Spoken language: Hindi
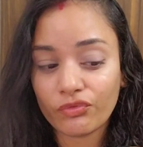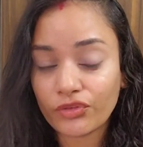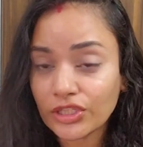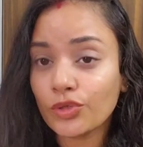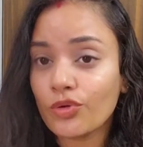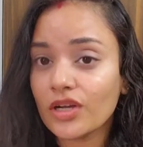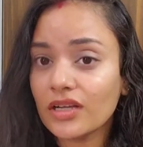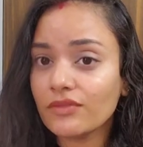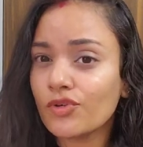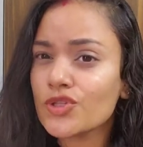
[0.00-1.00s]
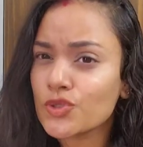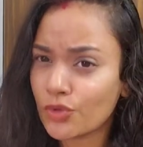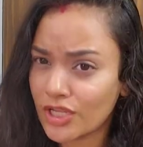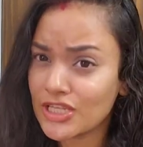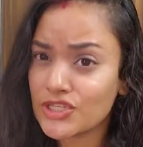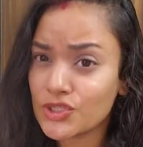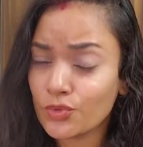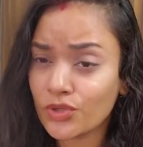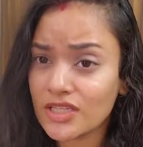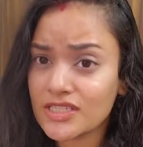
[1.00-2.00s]
व्रथ होगा वो 16 इंची
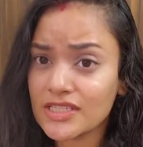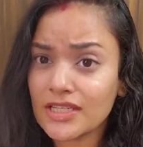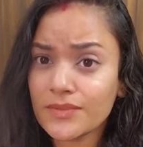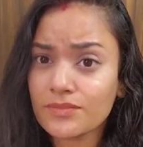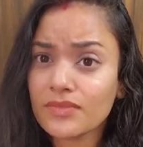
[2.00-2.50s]
होना चाहिए